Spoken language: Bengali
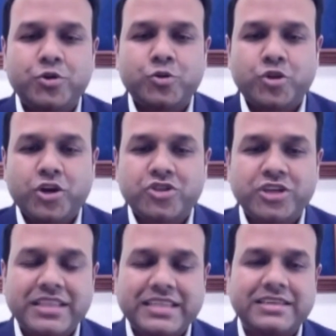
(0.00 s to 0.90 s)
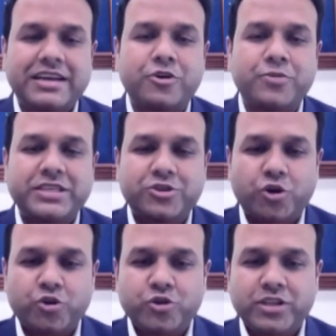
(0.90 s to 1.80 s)
উন্নয়নশীল দেশের আরো বেশি
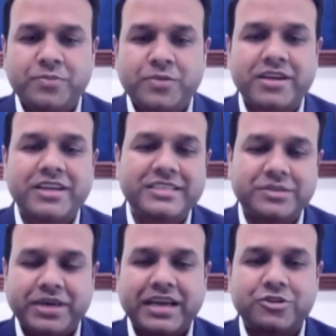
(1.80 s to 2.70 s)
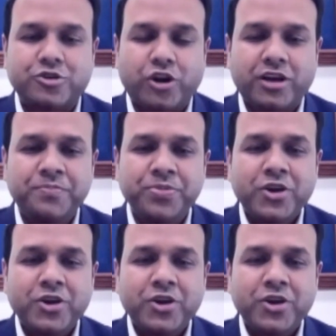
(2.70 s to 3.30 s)
সহযোগিতা পার্টনার হিসেবে কাজ করা